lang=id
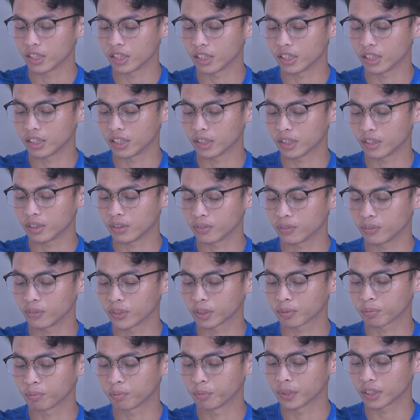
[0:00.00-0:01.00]
uh,
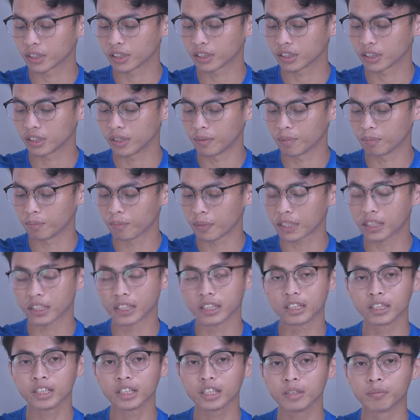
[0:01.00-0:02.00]
Fitbit 4
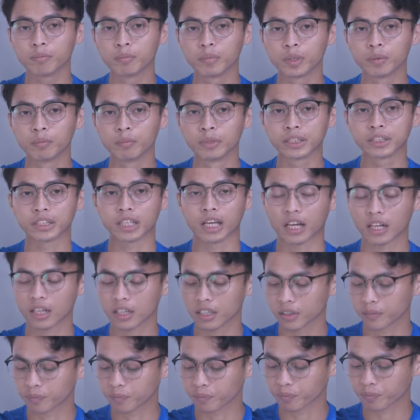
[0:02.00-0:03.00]
ini lebih
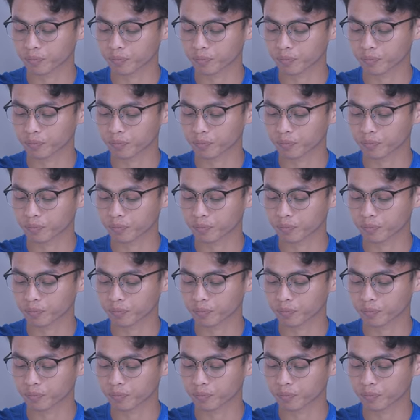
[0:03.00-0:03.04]
besar